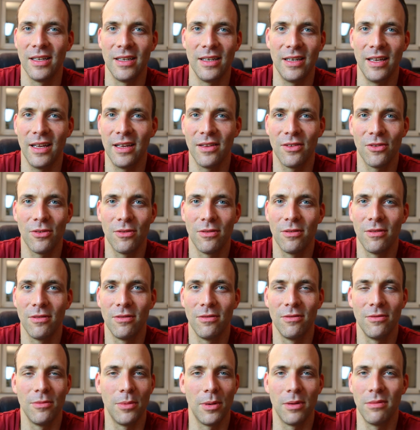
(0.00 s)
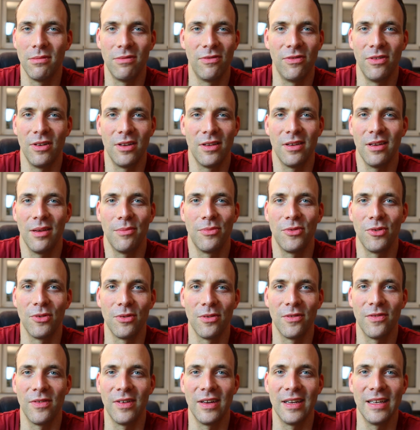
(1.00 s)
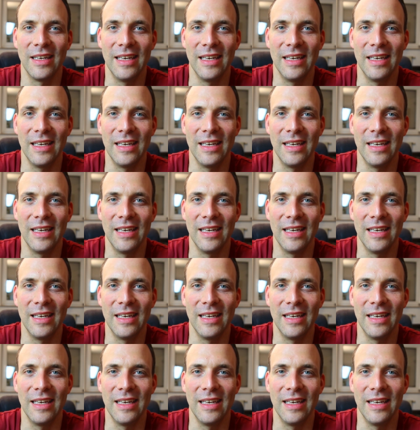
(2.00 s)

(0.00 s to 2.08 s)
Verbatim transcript: der so über, völlig absurd war,